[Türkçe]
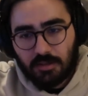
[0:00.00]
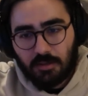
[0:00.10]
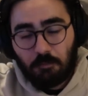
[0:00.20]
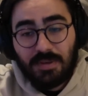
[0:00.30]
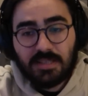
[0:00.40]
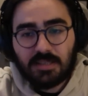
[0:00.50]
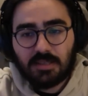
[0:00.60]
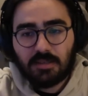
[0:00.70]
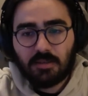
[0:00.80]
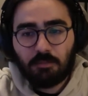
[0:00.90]

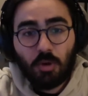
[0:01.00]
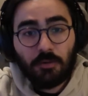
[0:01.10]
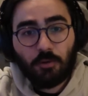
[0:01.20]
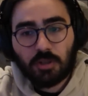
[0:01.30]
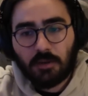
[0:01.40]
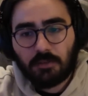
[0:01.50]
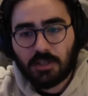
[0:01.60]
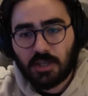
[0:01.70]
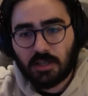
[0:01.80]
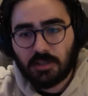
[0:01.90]
Mis. Böyle fotoğraflar
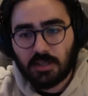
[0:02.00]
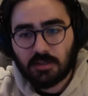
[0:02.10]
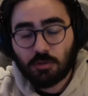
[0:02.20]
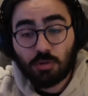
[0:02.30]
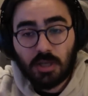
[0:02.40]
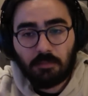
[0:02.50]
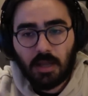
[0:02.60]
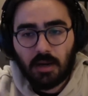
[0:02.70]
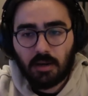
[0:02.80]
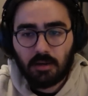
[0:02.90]
çekileceğiz.
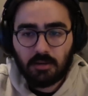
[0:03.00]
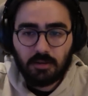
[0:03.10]
Susamlarla.